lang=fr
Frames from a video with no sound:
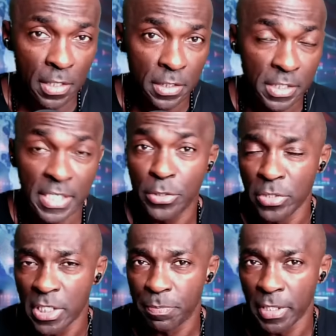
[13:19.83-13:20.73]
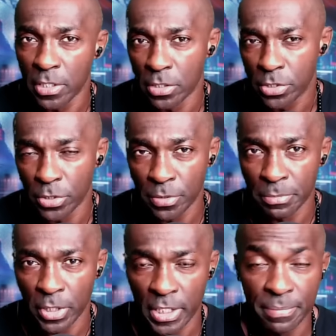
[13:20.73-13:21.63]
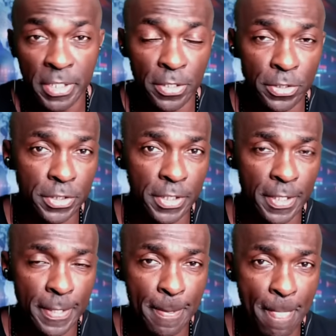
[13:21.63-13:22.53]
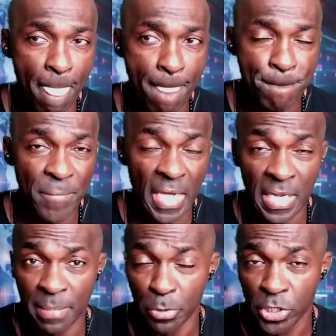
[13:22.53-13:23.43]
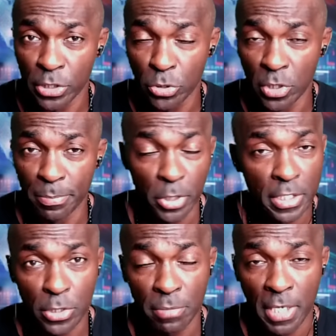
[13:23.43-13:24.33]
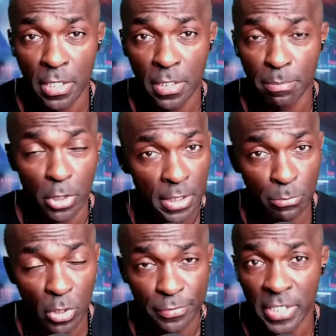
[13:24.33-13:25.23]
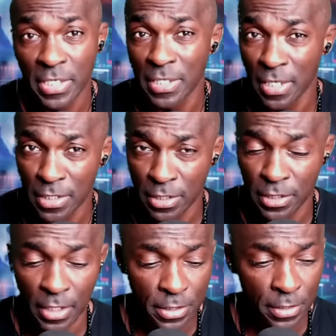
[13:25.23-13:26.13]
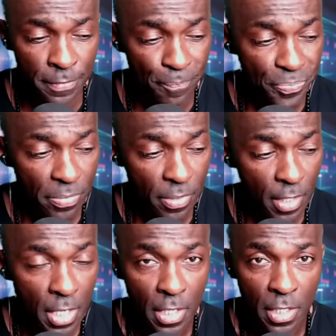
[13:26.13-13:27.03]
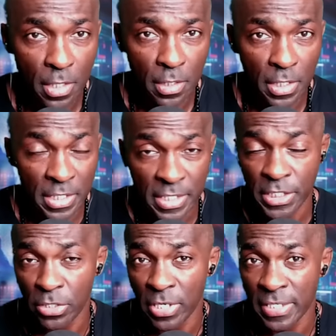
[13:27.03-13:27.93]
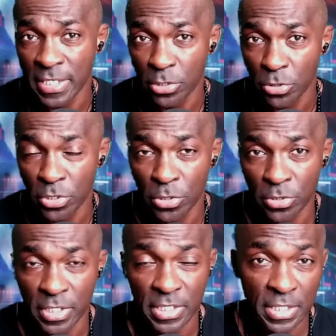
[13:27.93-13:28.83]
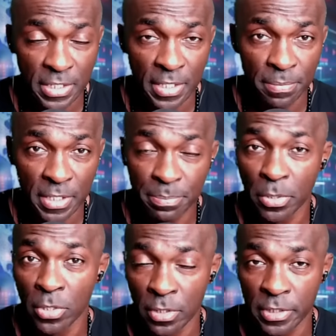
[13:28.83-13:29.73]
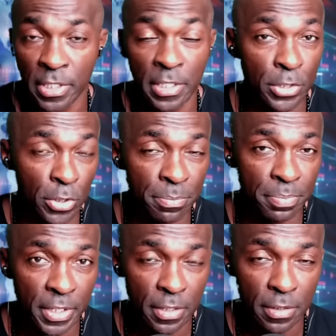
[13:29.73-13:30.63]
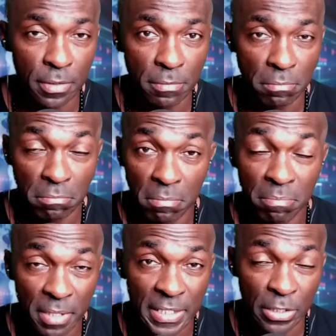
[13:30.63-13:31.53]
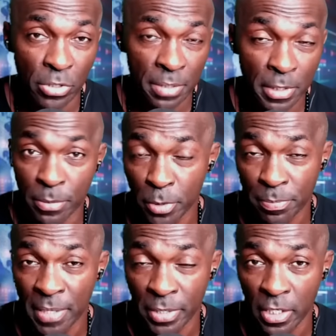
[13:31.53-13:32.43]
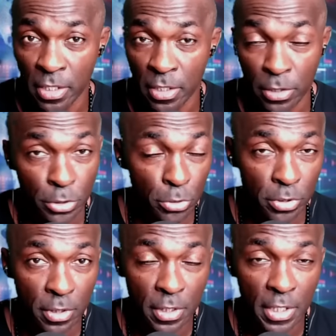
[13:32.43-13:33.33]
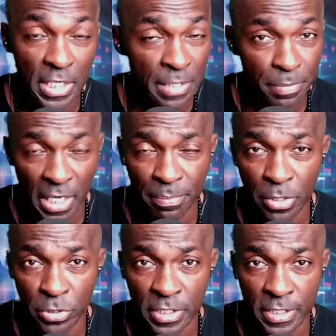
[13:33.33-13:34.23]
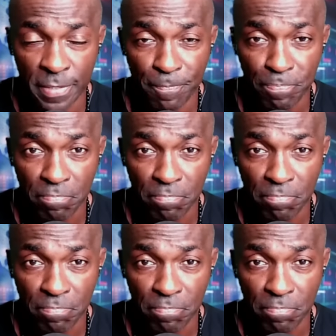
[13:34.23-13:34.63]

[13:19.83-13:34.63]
C'est une expérience de mort imminente. Les prochains jours, prochaines semaines, prochains mois vont être très intéressants. Il s'agit de la destruction des systèmes qui pour longtemps ont trompé, particulièrement un peuple américain entre autres, hyper hypnotisé.